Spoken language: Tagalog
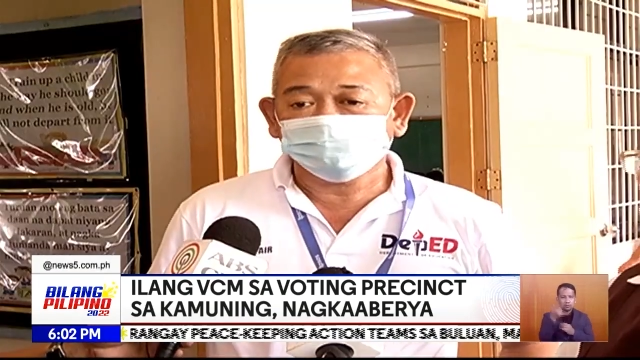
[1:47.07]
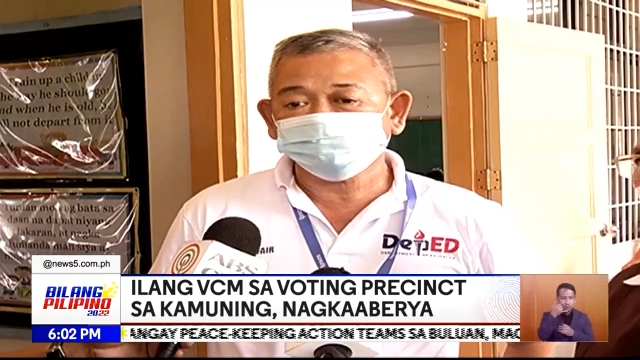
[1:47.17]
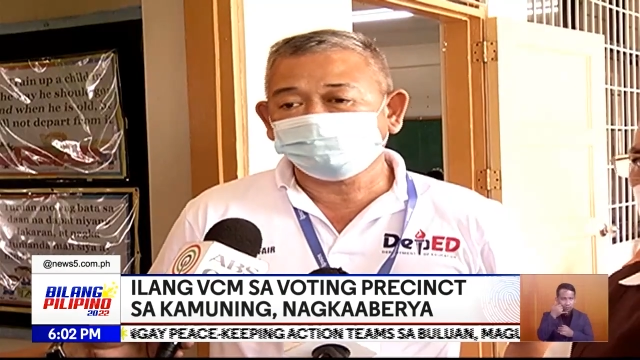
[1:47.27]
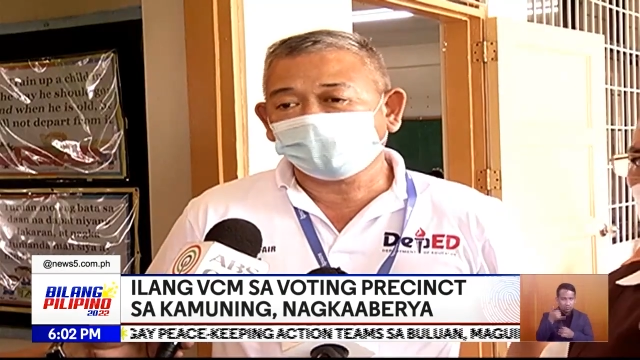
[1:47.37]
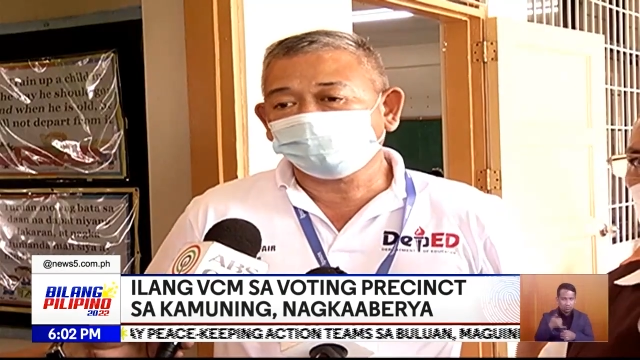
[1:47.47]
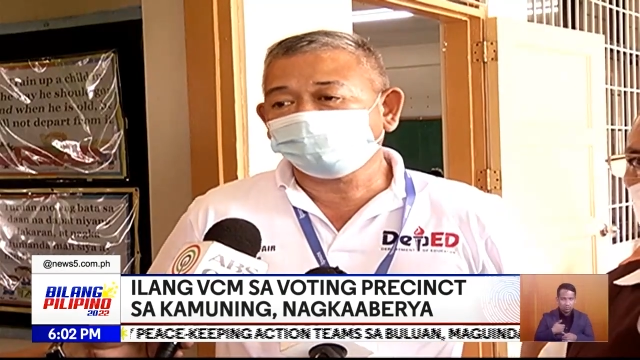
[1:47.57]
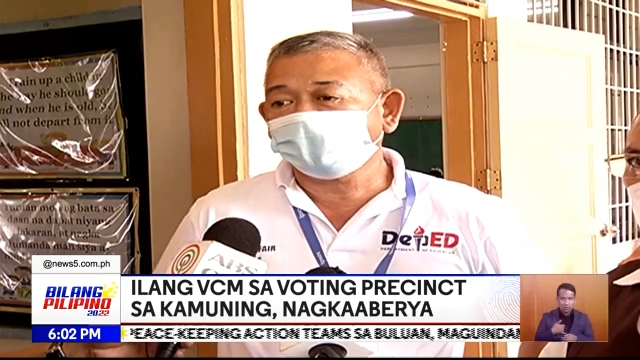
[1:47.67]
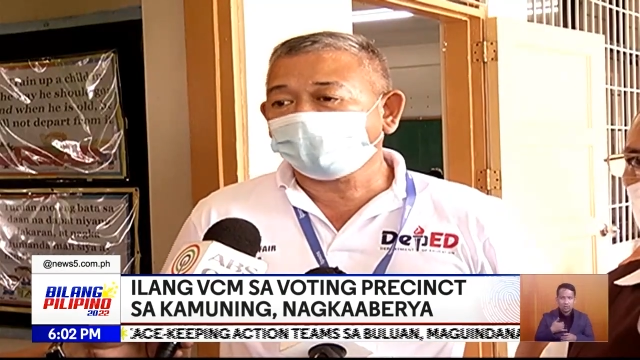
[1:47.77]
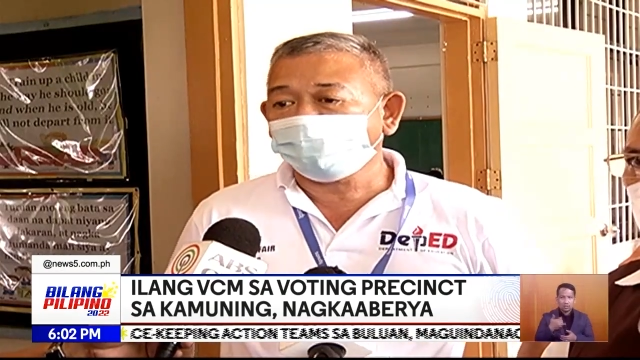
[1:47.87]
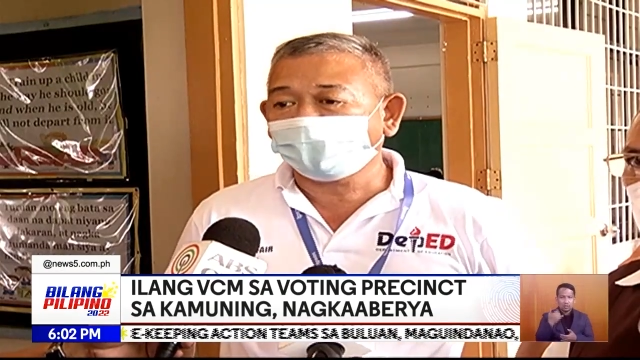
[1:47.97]
meron naman
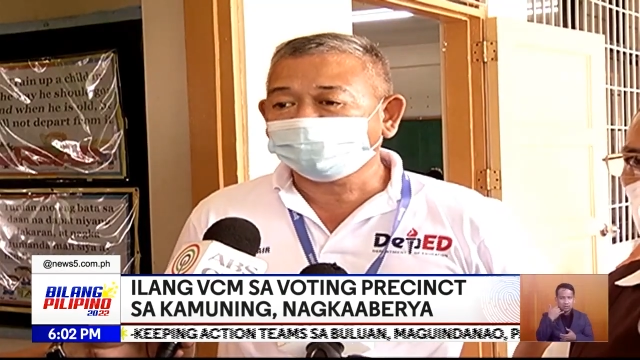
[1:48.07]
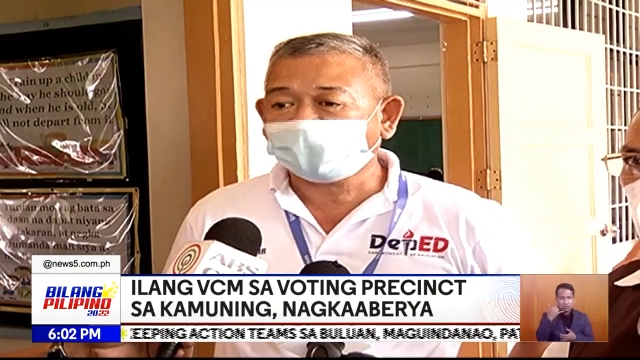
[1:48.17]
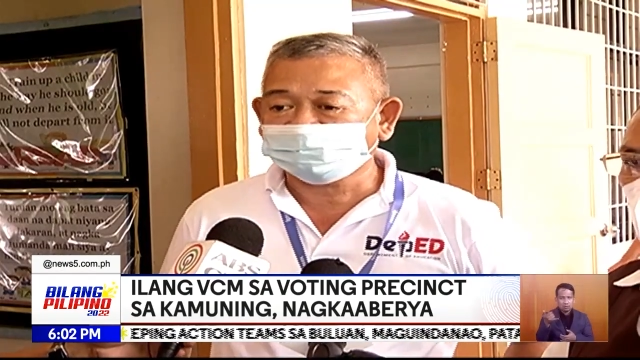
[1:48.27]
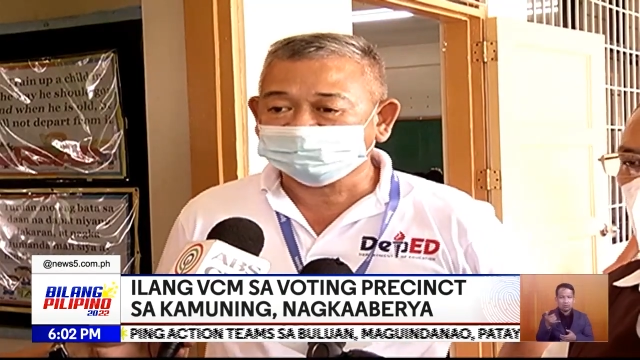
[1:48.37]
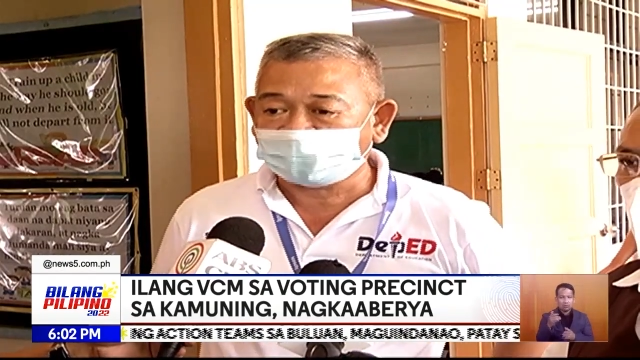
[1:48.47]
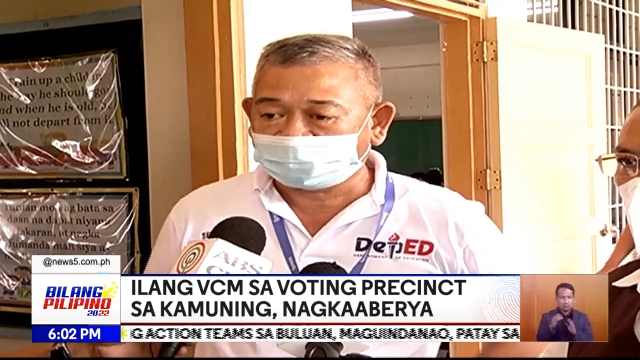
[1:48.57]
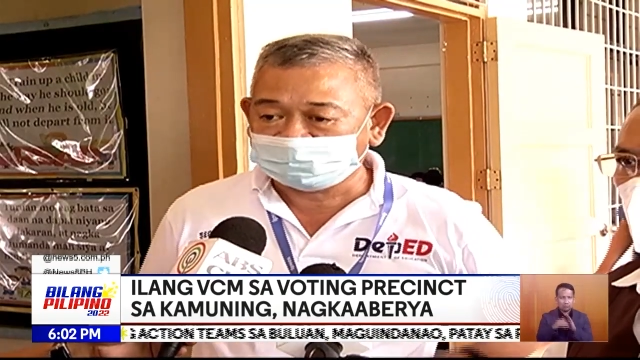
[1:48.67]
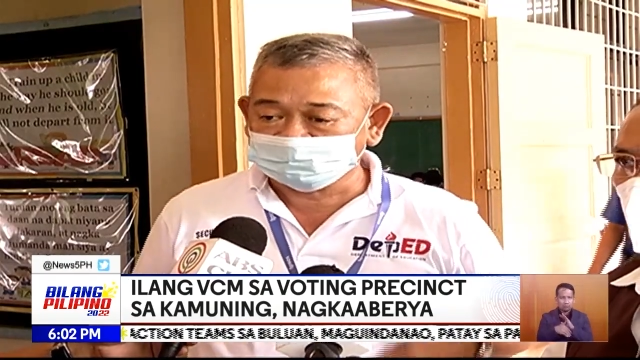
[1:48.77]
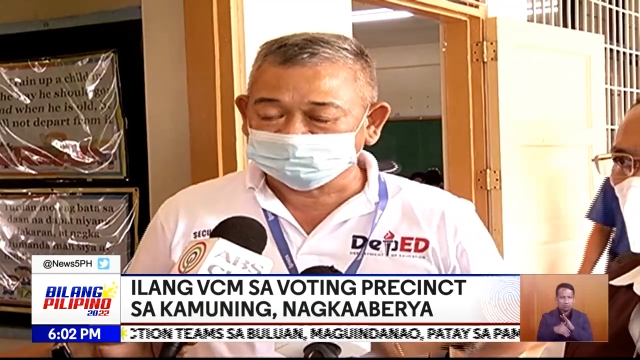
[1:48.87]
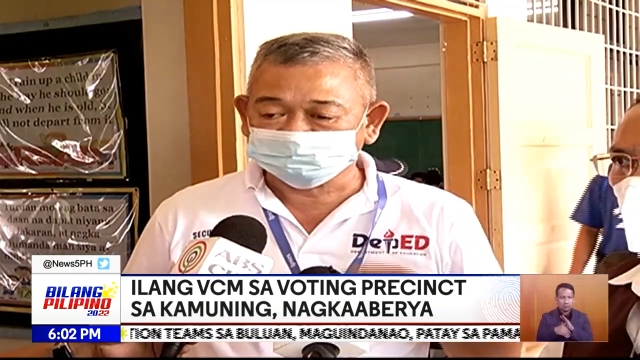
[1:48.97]
COMELEC
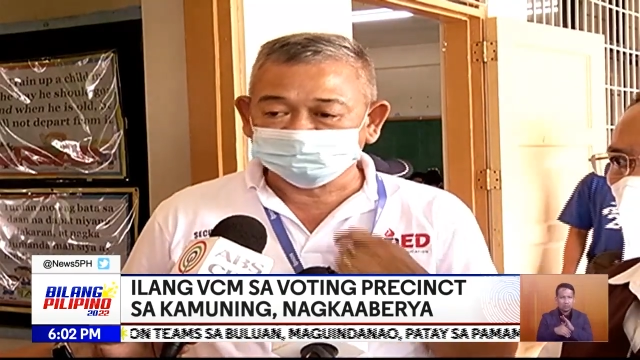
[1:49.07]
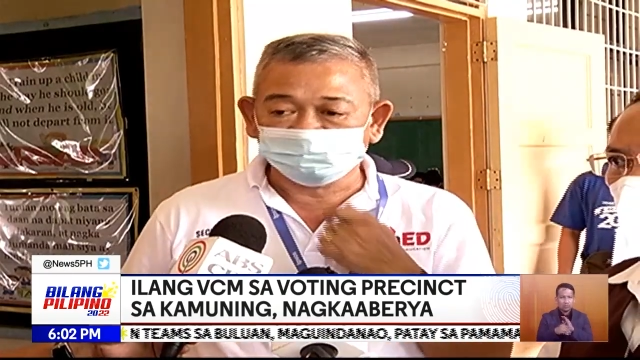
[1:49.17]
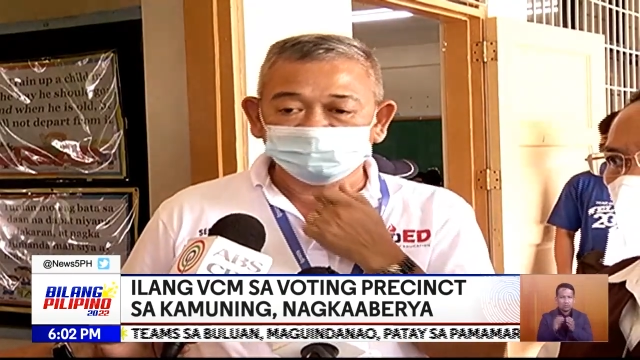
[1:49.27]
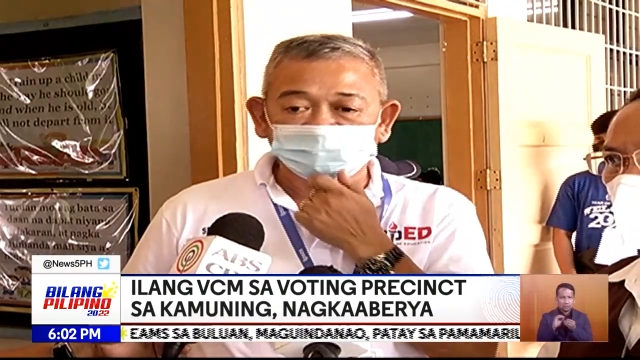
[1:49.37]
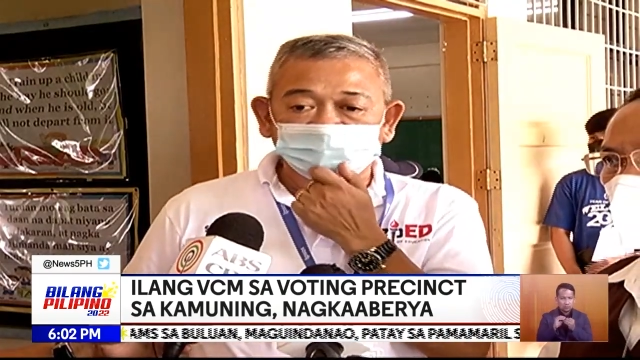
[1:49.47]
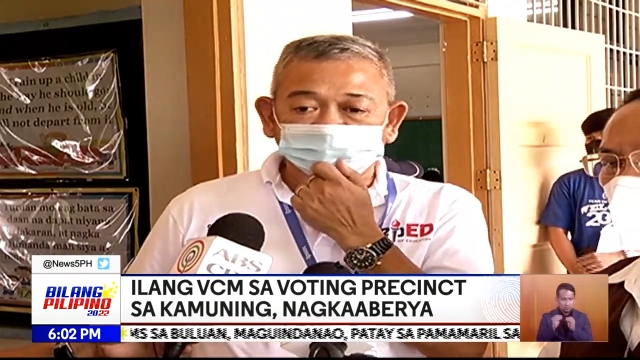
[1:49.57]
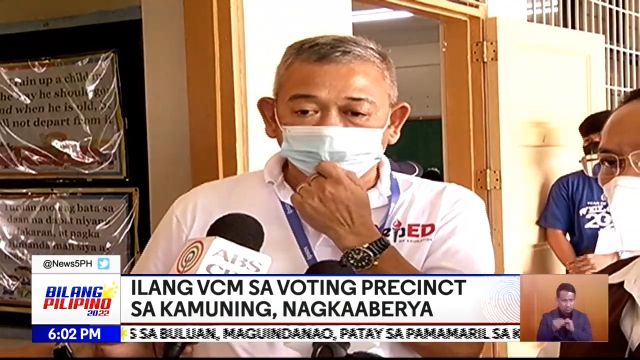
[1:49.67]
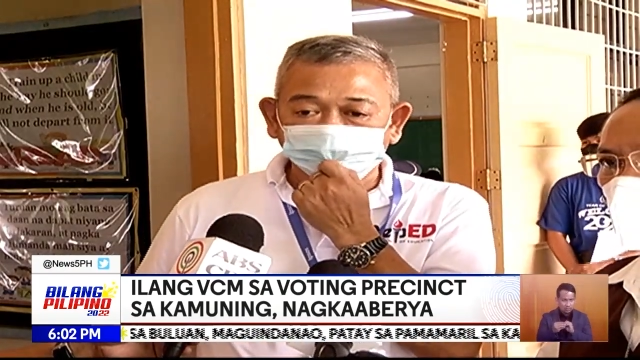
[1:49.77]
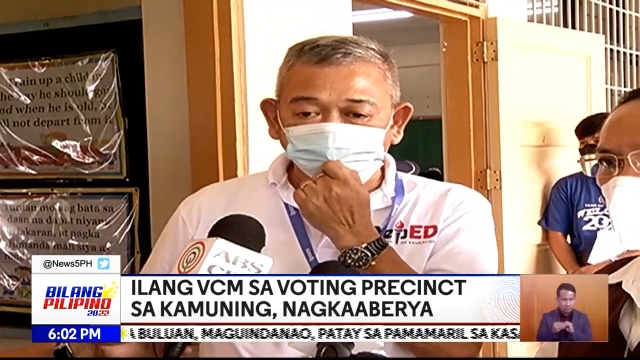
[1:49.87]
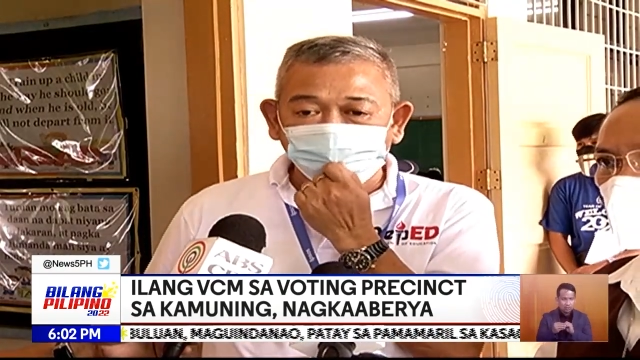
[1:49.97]
hotline. So
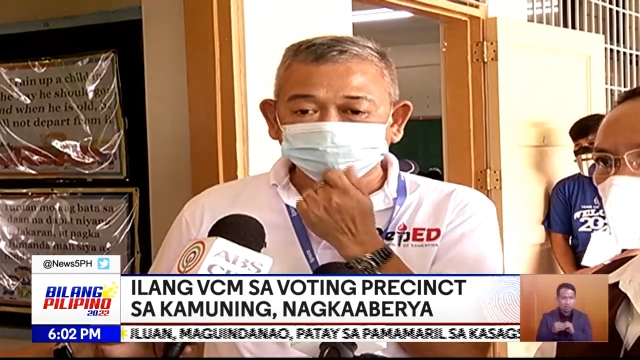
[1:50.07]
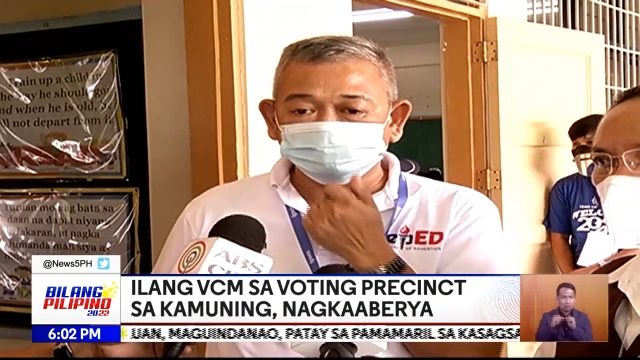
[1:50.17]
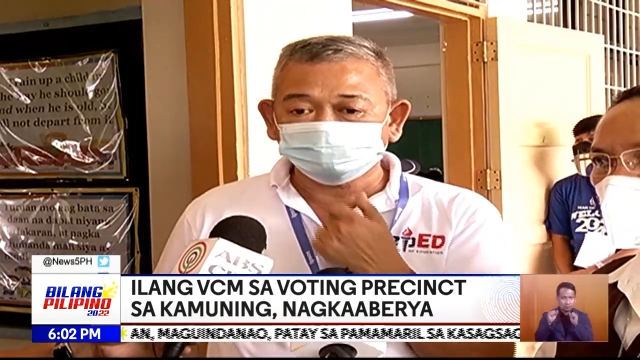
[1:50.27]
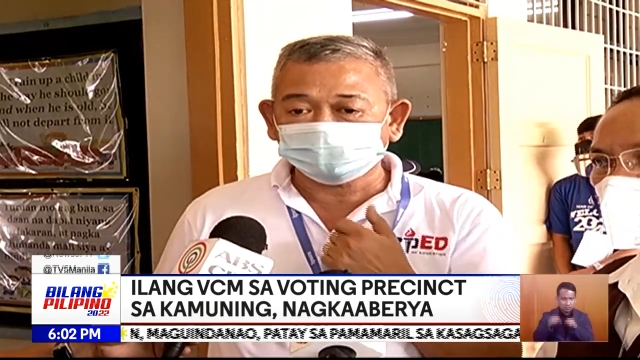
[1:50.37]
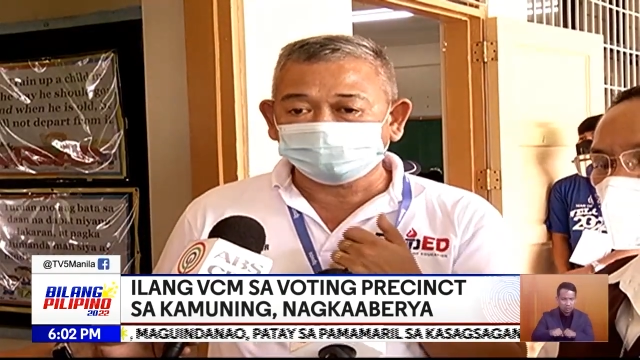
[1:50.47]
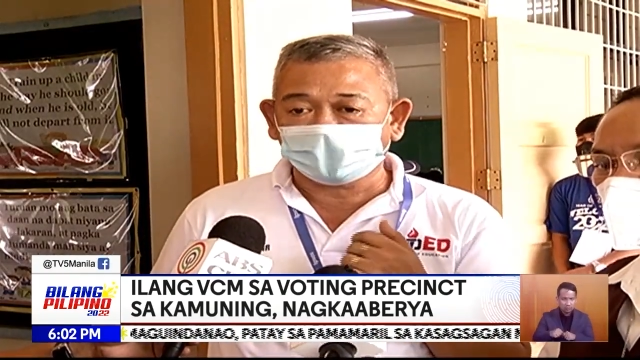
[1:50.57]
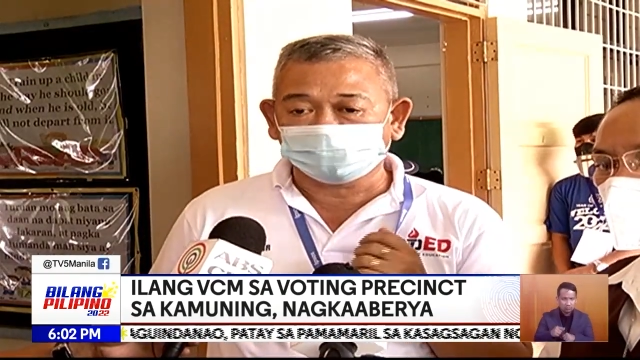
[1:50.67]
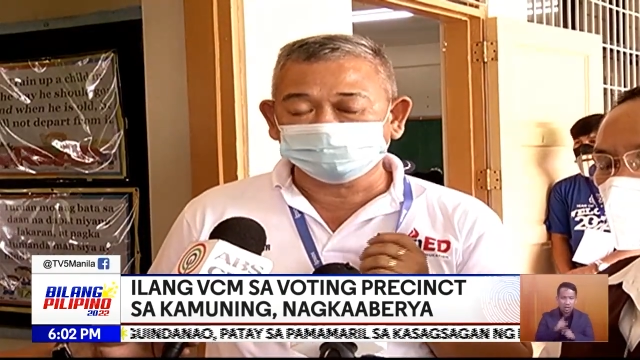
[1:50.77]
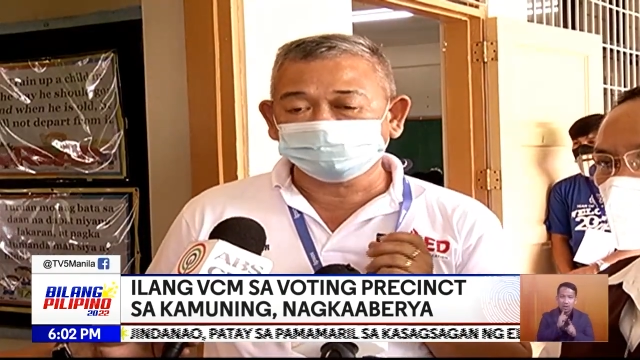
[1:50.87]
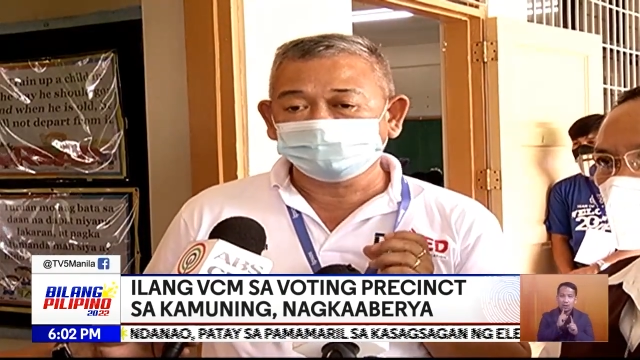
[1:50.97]
sumasagot naman